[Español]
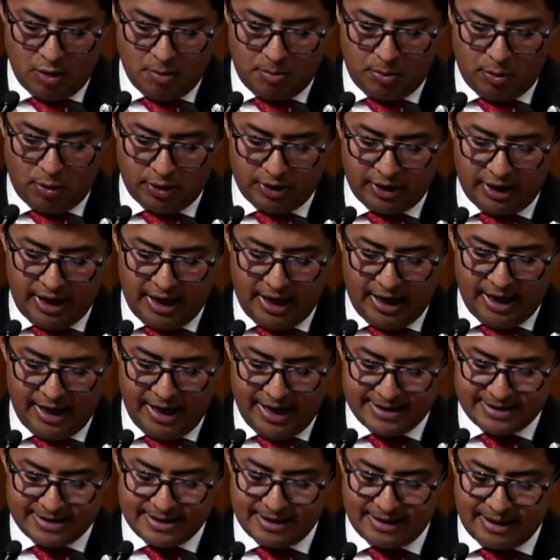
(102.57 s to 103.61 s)
porque
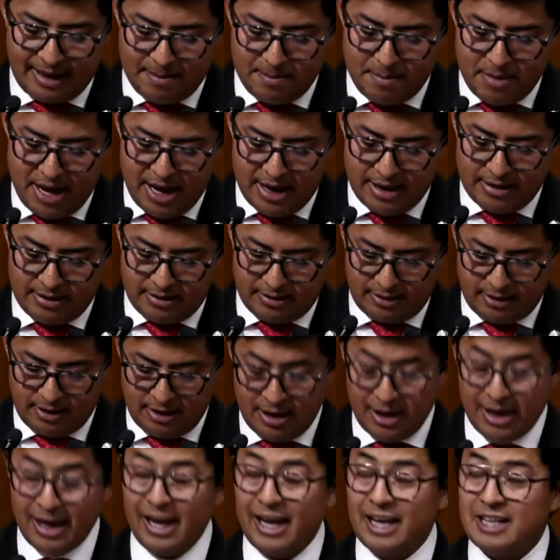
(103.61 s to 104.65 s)
ese también
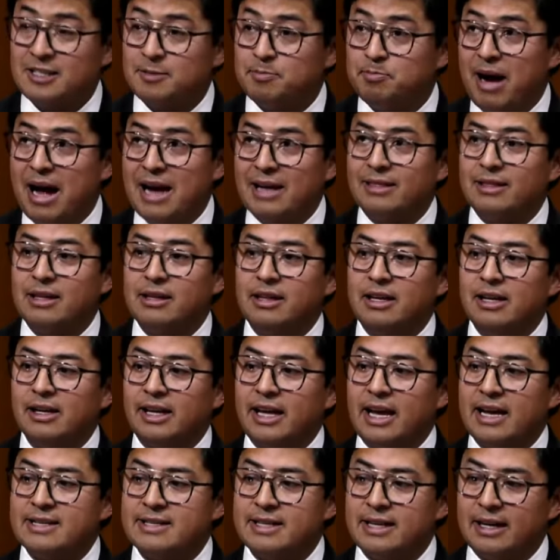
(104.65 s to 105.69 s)
es parte del
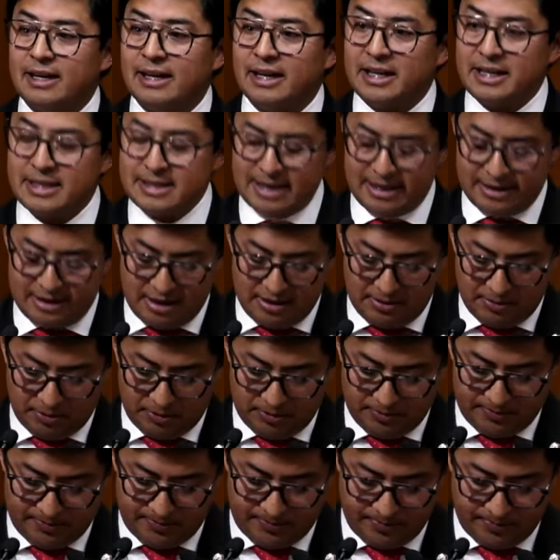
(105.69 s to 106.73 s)
quehacer
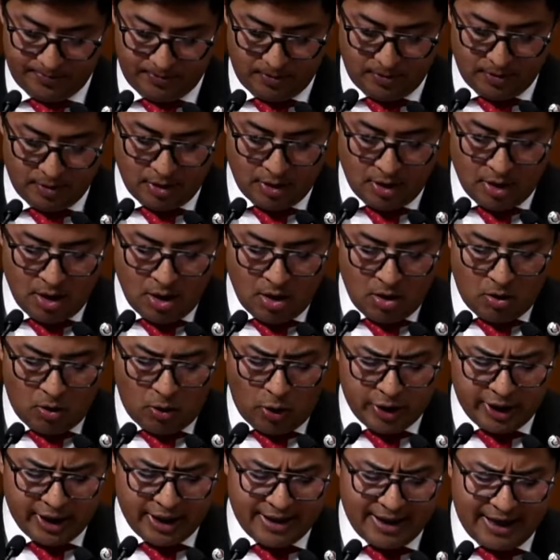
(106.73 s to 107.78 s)
legislativo.
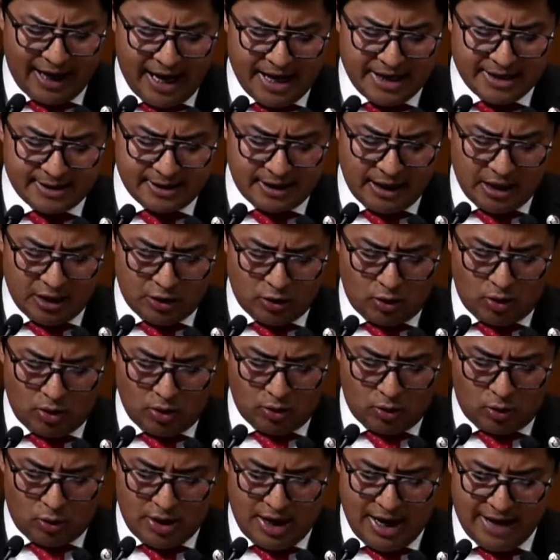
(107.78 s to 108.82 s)
Hoy quedará
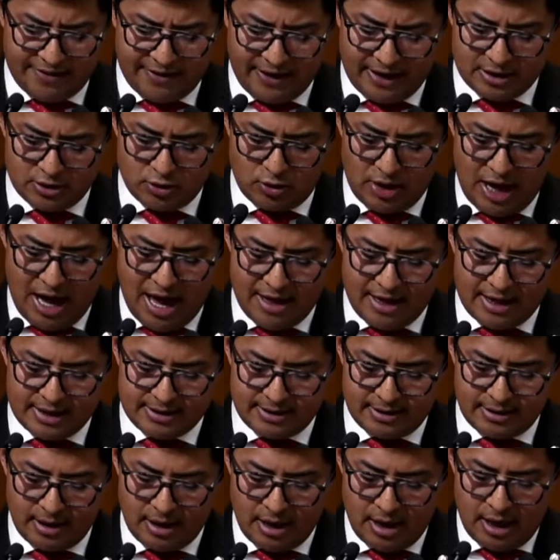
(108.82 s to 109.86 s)
inscrito con letras
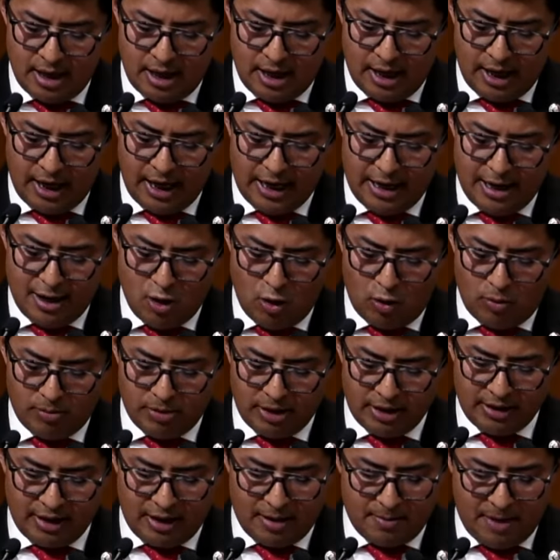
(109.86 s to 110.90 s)
doradas el
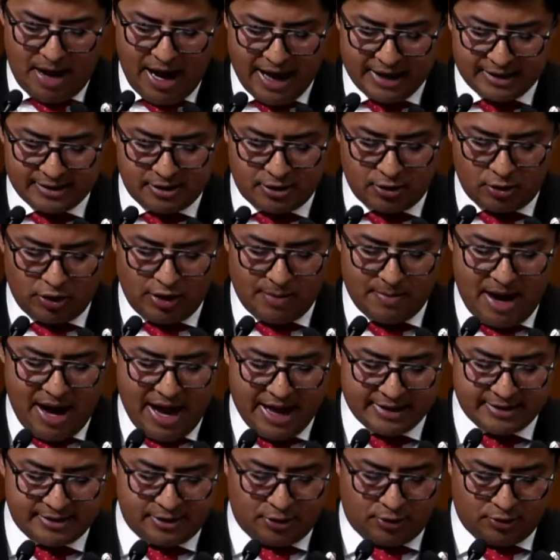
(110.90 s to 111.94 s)
nombre del maestro de
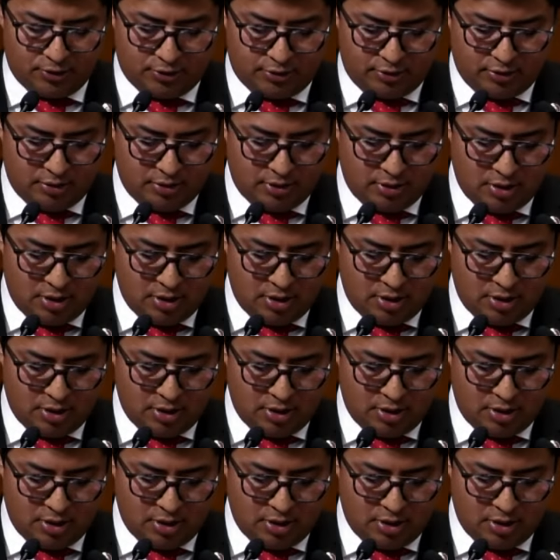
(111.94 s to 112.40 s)
maestros